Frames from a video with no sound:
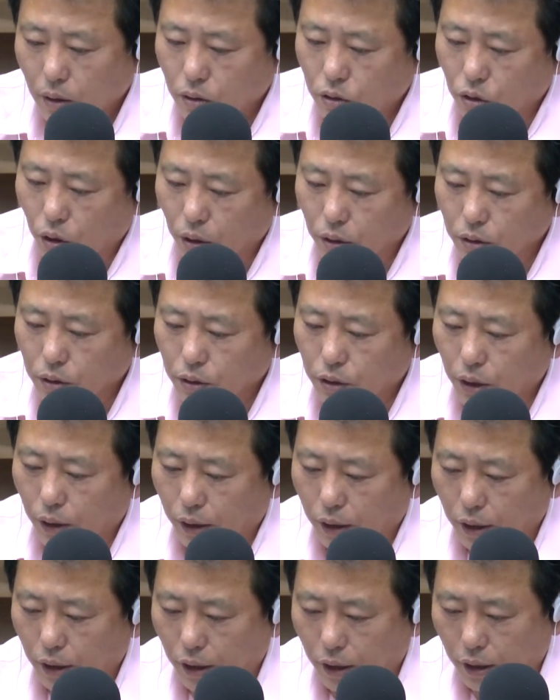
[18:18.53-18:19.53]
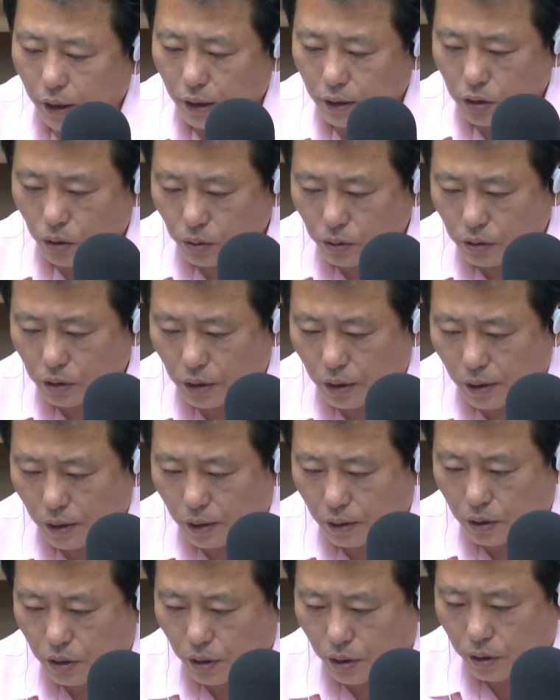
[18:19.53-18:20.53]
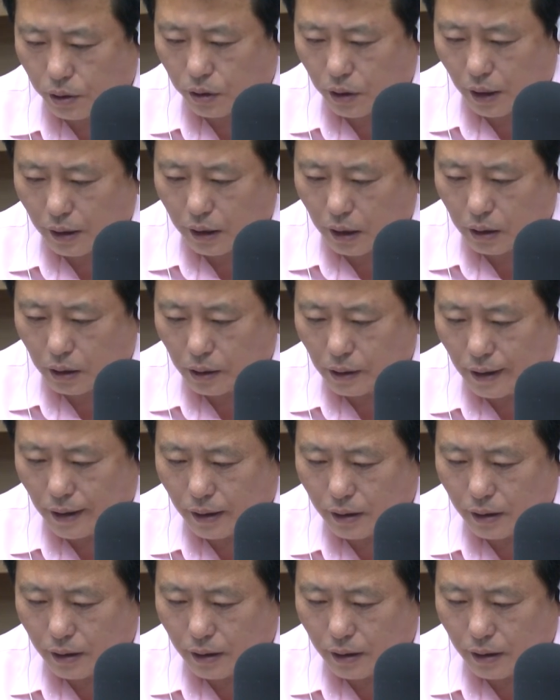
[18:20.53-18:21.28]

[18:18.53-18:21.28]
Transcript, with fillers: 전 세계 정세를 들었다 놨다